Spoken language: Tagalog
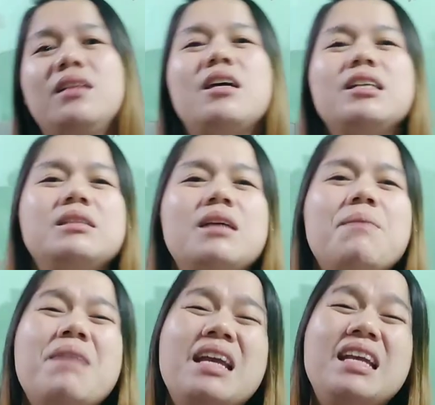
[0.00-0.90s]
Tapos, ah.
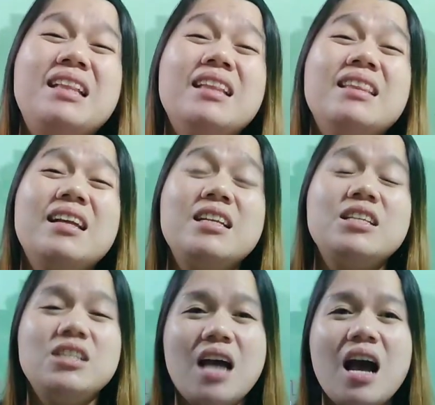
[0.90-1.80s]
may edad na
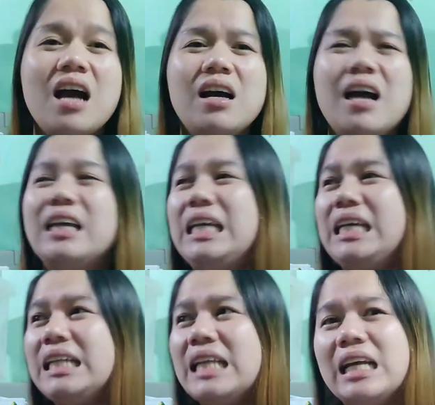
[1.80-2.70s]
rin siya, ang
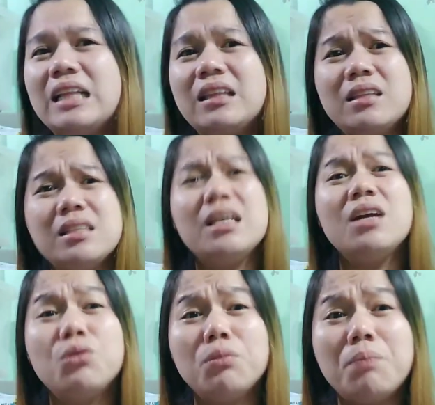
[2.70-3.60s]
init, tapos
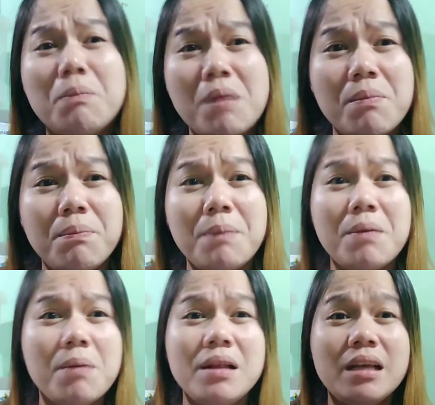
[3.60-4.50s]
ganun, pag
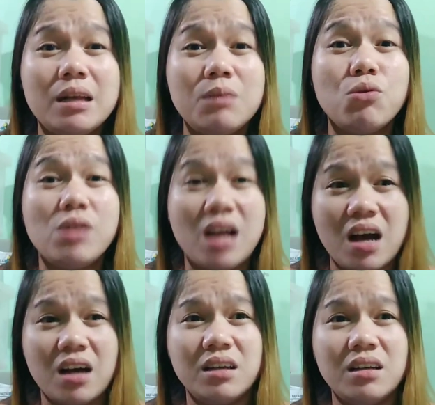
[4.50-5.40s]
pababalikin mo
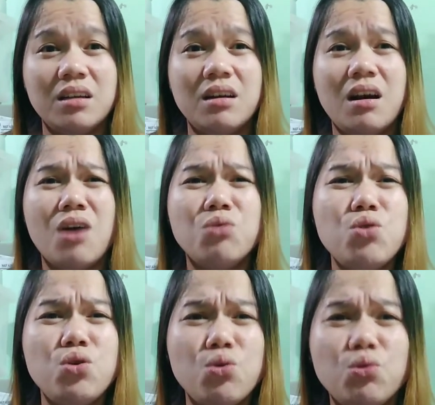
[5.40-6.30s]
lang, ano
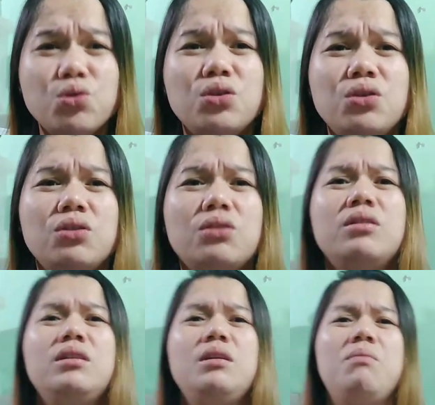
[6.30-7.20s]
yun,
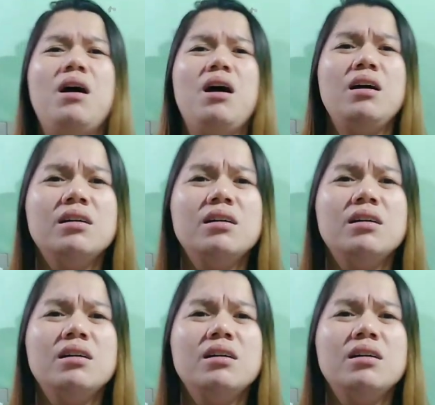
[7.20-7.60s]
ba diba?